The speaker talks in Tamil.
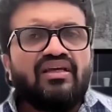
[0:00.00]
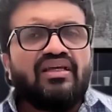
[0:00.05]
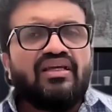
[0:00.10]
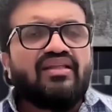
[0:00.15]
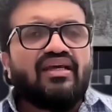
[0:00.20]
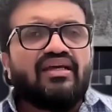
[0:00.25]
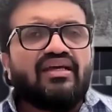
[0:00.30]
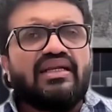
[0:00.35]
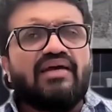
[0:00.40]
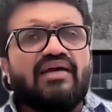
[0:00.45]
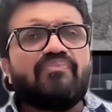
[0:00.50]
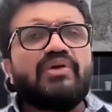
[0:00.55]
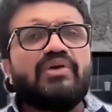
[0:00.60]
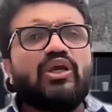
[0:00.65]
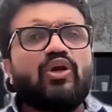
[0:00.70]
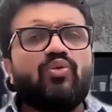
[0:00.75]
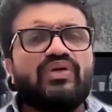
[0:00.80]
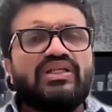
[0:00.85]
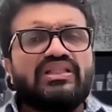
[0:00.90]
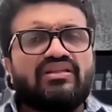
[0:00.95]
இந்த இளம்
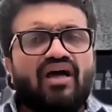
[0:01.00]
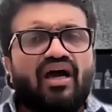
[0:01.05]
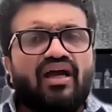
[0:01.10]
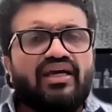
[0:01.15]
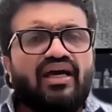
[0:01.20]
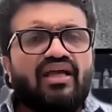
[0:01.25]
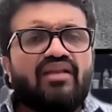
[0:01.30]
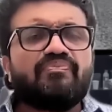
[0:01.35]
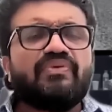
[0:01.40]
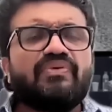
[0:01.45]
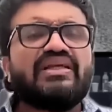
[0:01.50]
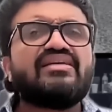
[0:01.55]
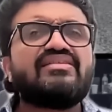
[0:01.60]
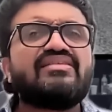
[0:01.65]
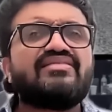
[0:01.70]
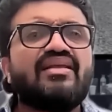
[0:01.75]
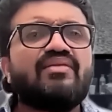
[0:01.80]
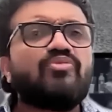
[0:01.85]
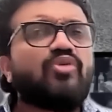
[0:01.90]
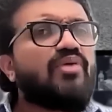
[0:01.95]
பிக்குவின் தாயார் பலி
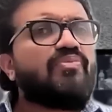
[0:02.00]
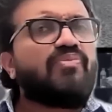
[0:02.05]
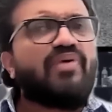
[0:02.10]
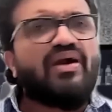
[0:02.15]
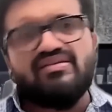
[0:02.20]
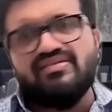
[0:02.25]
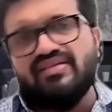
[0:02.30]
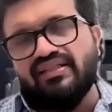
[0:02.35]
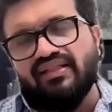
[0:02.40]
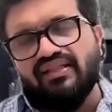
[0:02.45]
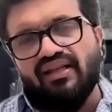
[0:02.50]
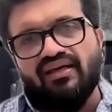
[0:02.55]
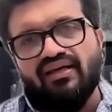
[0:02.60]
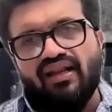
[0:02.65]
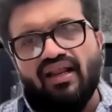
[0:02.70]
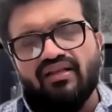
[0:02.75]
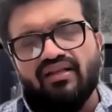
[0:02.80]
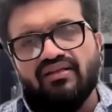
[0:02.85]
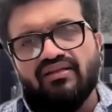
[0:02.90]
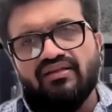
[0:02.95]
செல்முறைப்பாடு
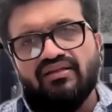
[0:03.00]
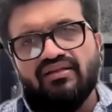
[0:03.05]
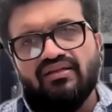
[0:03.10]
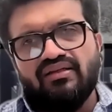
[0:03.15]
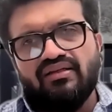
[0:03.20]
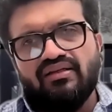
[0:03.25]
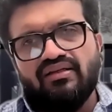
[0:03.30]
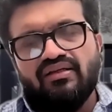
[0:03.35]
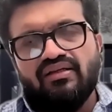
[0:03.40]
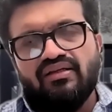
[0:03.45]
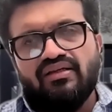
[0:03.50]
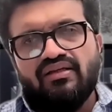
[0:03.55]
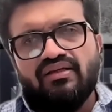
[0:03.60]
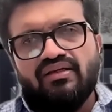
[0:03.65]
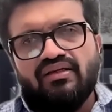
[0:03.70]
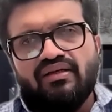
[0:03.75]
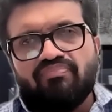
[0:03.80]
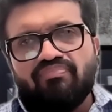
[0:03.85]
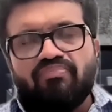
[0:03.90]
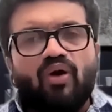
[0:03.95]
செய்திருக்கிறார்
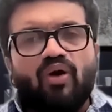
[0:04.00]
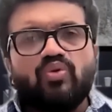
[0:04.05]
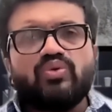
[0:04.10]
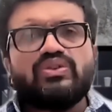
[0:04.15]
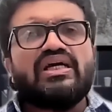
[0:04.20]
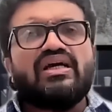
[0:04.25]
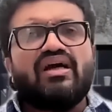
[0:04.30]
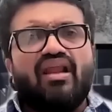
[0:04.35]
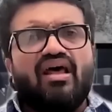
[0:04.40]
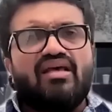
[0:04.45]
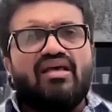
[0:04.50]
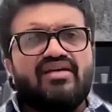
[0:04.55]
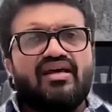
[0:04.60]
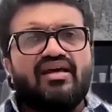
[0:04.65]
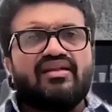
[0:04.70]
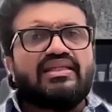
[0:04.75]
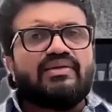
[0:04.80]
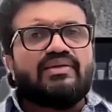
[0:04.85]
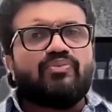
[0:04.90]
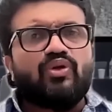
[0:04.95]
பௌத்த
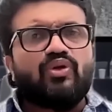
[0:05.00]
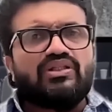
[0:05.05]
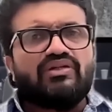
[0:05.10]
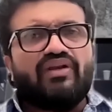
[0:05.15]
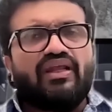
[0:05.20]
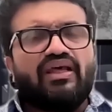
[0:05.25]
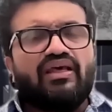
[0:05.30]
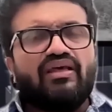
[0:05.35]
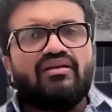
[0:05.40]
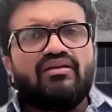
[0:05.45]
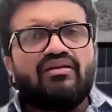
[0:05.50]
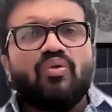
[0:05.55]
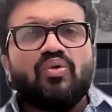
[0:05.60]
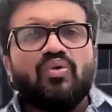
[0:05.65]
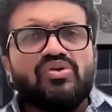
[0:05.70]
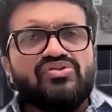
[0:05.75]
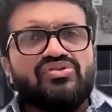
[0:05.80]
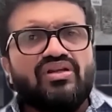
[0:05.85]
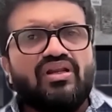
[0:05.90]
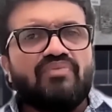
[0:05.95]
கலாச்சாரத்தை பொறுத்தவரையில்
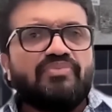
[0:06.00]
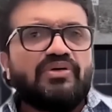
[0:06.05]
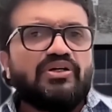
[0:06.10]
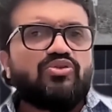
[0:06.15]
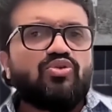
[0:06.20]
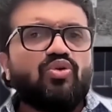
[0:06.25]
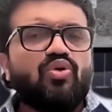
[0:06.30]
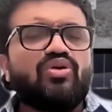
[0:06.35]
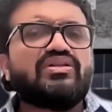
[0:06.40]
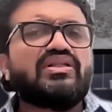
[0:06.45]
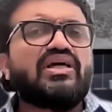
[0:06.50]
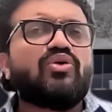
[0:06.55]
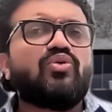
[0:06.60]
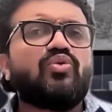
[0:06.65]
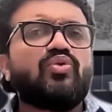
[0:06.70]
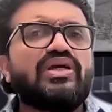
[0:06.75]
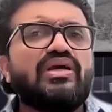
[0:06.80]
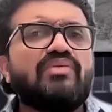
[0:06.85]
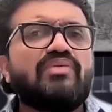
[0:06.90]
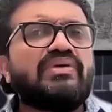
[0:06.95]
ஒரு சில பெற்றோர்
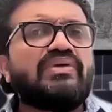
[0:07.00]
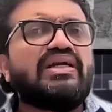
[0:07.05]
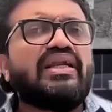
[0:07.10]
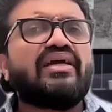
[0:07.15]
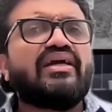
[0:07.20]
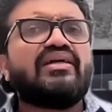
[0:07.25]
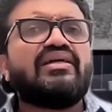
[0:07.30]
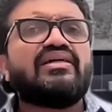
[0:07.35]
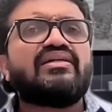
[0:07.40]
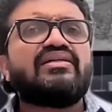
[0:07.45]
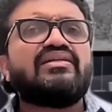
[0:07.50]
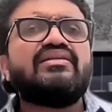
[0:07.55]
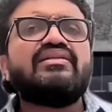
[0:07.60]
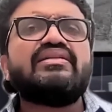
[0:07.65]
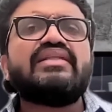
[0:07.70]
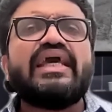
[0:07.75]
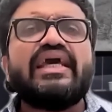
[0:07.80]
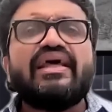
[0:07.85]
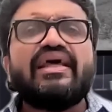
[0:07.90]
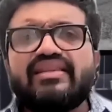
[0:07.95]
தங்களுடைய பிள்ளைகளுக்கு
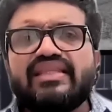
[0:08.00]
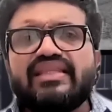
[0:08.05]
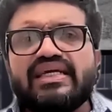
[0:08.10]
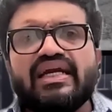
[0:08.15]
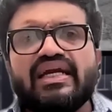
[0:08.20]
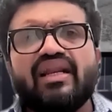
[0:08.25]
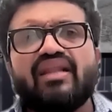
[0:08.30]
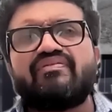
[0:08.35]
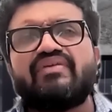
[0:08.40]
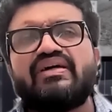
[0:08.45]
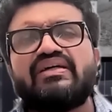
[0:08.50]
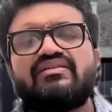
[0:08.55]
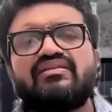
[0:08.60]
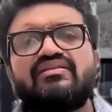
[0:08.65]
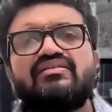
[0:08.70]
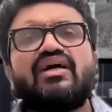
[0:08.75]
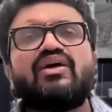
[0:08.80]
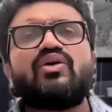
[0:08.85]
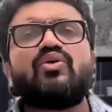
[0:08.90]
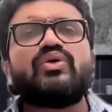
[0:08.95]
நேர்த்தி கடன் வைத்து
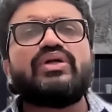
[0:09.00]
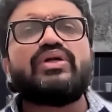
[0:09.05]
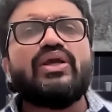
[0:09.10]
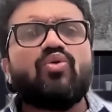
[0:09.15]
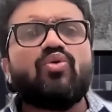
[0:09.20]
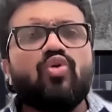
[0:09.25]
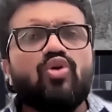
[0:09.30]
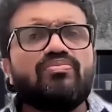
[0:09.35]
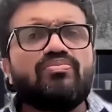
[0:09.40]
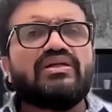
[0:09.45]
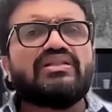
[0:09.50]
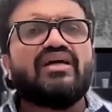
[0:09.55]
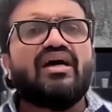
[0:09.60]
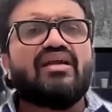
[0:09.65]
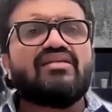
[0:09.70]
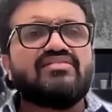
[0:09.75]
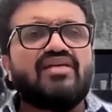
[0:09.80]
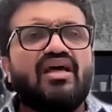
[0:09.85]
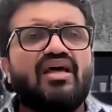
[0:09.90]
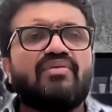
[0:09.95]
தங்களுடைய
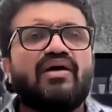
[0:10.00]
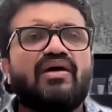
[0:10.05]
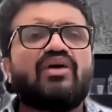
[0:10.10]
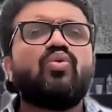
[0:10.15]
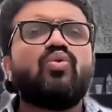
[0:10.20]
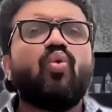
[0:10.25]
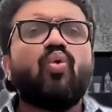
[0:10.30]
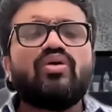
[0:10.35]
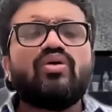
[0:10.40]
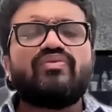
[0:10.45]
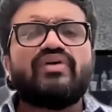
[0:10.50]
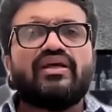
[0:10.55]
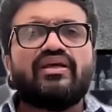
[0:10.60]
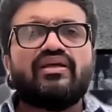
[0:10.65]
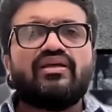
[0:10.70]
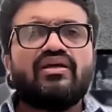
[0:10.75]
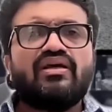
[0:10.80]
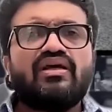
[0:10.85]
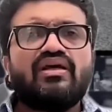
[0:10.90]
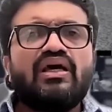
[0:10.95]
குடும்பத்தார் சார்பாக ஒருவரை
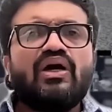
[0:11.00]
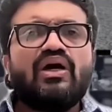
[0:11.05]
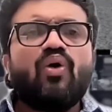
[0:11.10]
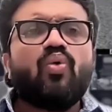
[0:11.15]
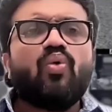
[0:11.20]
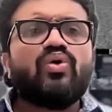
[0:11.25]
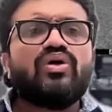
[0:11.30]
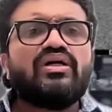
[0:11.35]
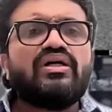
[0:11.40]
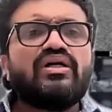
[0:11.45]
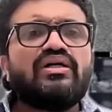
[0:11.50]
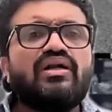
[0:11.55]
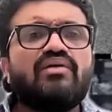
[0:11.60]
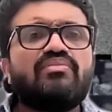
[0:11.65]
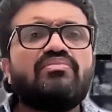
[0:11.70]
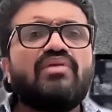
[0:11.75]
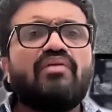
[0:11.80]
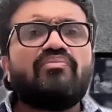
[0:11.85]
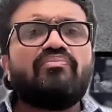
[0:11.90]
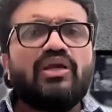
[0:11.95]
ஒரு
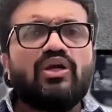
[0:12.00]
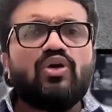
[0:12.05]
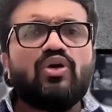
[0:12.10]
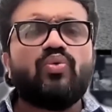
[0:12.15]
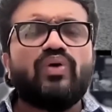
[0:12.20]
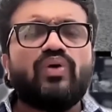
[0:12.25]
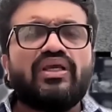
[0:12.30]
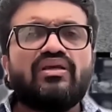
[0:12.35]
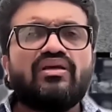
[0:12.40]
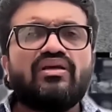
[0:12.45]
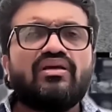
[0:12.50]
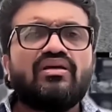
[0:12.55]
இளம் பிக்குவை